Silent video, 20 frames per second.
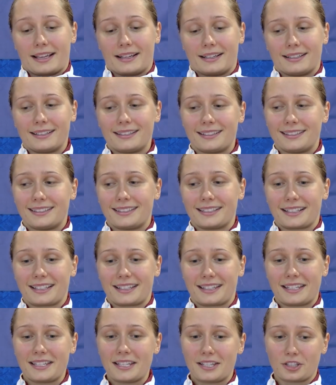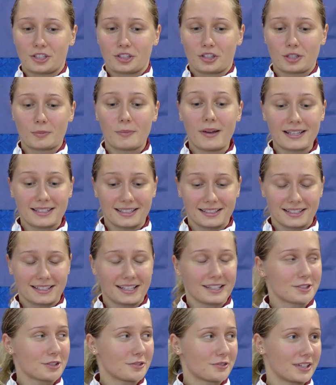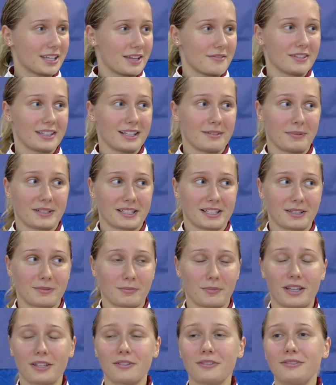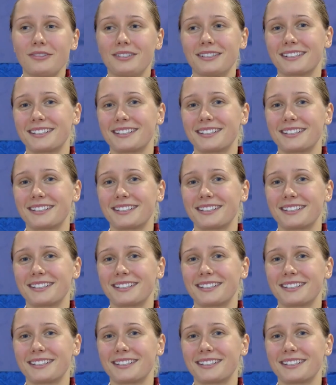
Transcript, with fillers: а, единственное, что смазалась концовка, я вела в последнем бою.